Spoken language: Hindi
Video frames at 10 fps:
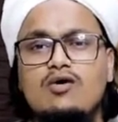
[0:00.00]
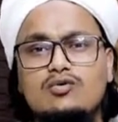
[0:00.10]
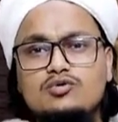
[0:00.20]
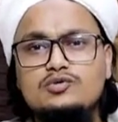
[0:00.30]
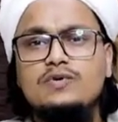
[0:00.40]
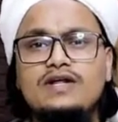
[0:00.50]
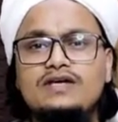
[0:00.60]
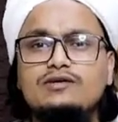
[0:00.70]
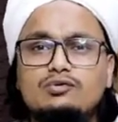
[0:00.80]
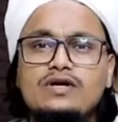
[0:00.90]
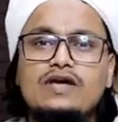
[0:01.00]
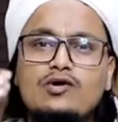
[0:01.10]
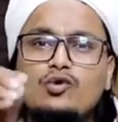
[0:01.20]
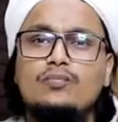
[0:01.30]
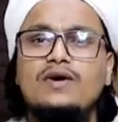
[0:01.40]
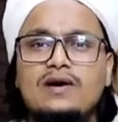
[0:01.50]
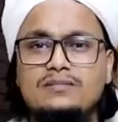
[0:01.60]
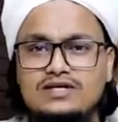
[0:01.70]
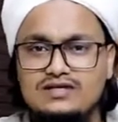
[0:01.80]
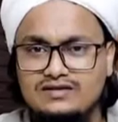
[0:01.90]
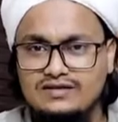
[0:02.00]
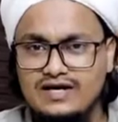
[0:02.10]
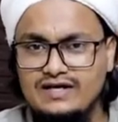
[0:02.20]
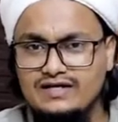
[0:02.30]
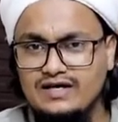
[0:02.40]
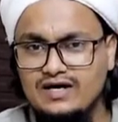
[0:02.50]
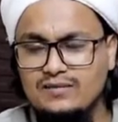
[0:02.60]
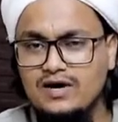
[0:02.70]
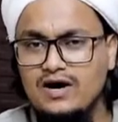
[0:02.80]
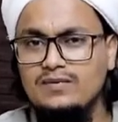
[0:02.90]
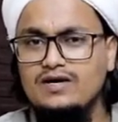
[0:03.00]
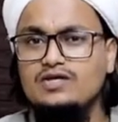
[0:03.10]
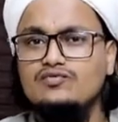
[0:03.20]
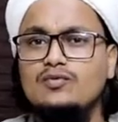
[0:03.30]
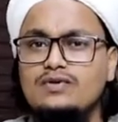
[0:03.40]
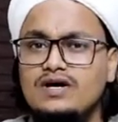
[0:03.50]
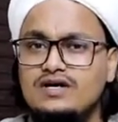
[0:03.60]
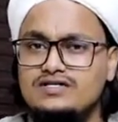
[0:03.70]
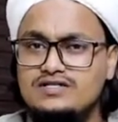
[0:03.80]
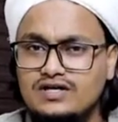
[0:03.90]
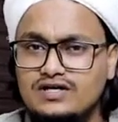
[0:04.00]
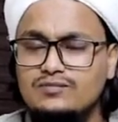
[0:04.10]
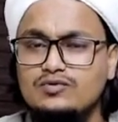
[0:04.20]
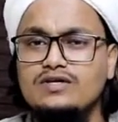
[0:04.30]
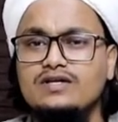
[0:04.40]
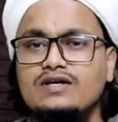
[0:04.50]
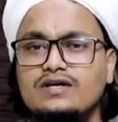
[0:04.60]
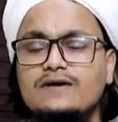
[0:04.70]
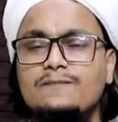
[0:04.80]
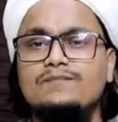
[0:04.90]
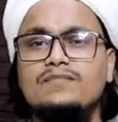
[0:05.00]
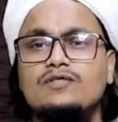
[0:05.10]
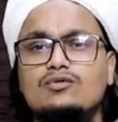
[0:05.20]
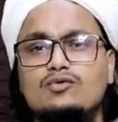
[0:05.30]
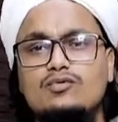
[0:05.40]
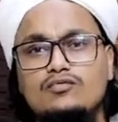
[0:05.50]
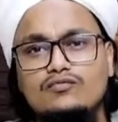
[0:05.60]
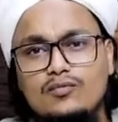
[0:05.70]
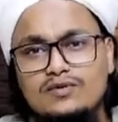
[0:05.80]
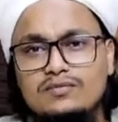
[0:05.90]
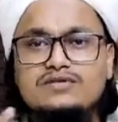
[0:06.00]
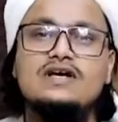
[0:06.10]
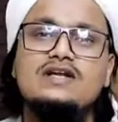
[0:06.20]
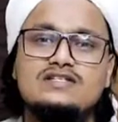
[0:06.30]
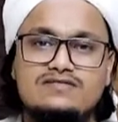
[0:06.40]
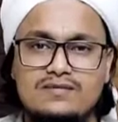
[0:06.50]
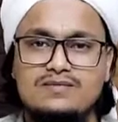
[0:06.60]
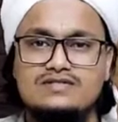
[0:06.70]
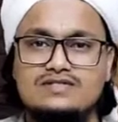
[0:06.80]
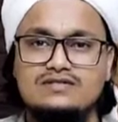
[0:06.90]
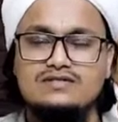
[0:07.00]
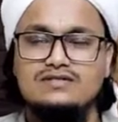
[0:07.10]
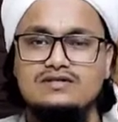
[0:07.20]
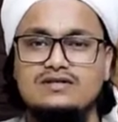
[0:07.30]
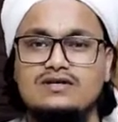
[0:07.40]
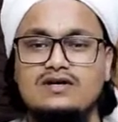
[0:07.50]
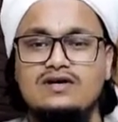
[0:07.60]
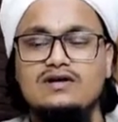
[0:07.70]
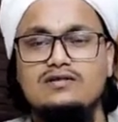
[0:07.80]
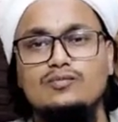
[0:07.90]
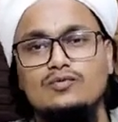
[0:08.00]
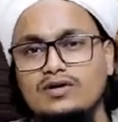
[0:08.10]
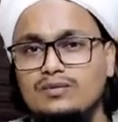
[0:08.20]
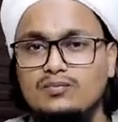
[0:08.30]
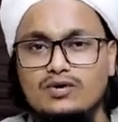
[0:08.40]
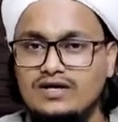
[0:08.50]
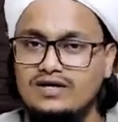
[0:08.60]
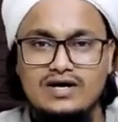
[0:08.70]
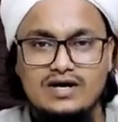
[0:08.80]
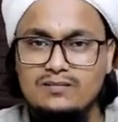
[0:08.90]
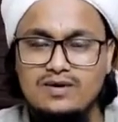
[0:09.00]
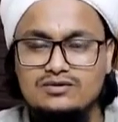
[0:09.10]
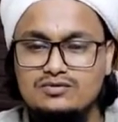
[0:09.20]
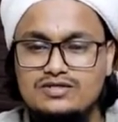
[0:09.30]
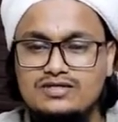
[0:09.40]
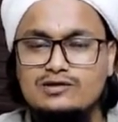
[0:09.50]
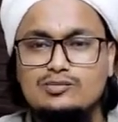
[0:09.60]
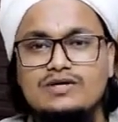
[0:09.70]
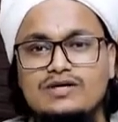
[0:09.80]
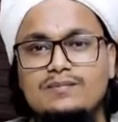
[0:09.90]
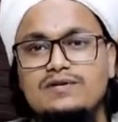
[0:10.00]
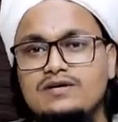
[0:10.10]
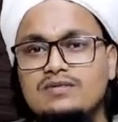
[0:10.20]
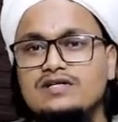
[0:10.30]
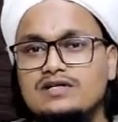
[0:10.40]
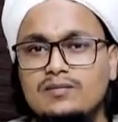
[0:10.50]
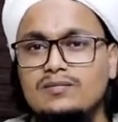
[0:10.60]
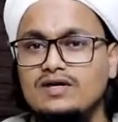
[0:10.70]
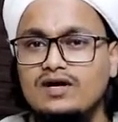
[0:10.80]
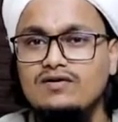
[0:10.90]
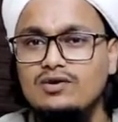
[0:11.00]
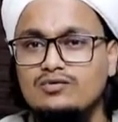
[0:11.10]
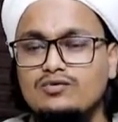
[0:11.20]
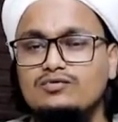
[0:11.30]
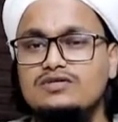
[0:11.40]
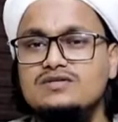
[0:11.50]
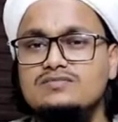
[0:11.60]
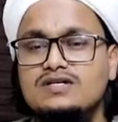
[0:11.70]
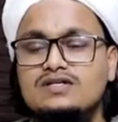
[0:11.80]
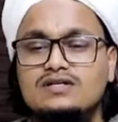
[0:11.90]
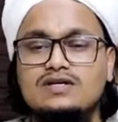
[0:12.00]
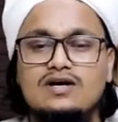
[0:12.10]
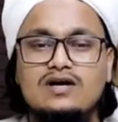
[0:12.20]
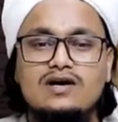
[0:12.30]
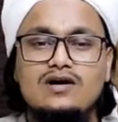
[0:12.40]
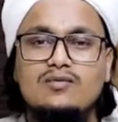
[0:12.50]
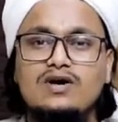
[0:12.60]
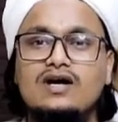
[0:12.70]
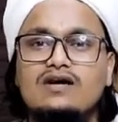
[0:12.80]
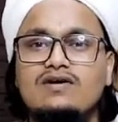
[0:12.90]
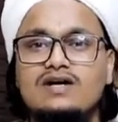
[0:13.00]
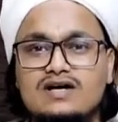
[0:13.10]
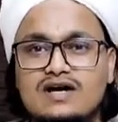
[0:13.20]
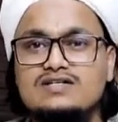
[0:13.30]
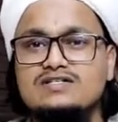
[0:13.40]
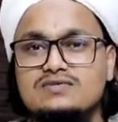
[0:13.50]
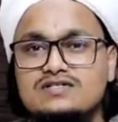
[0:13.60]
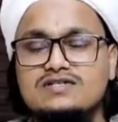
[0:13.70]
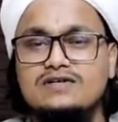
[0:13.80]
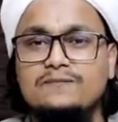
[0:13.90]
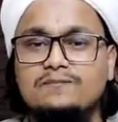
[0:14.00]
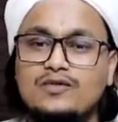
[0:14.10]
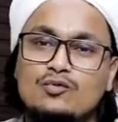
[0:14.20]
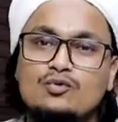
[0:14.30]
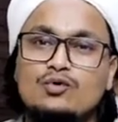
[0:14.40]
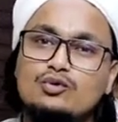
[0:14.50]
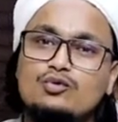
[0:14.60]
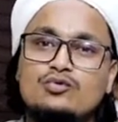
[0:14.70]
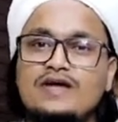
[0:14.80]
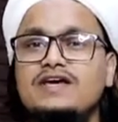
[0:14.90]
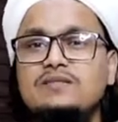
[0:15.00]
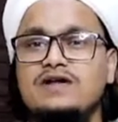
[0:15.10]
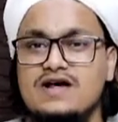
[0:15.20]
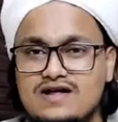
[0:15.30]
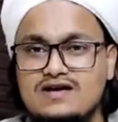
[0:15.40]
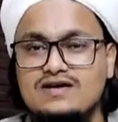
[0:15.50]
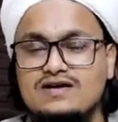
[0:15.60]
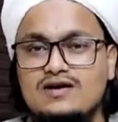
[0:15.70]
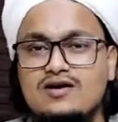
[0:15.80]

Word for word: और कुछ भी नहीं है तो एक रुपया भी देने के अगर हम काबिल हैं तो वो भी अगर किसी गरीब को दे देंगे तो वो भी हम हिसाले सवाब कर सकते हैं तो बोले बोले कि हाँ बात तो ठीक है तो मैंने कहा फिर ये बात आप अपने घर वालों को क्यों नहीं समझाते बोले घर वाले कहाँ समझते हैं उनको तो कूडे ही बनाना है